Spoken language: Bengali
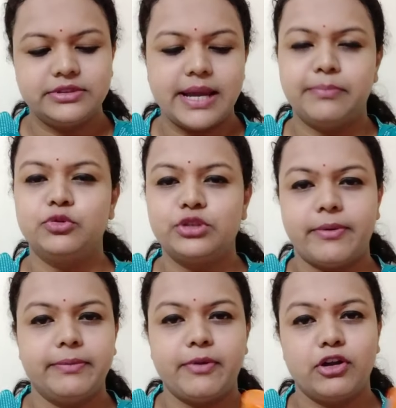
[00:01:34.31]
শ্যাম্পু
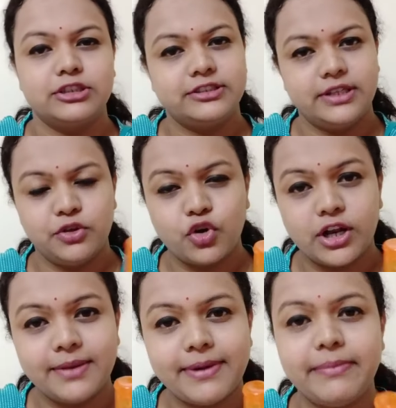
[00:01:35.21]
সাবান পাওয়া যায় সেই
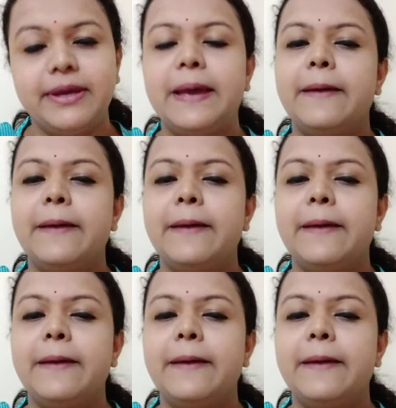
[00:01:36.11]
দোকানে পাবে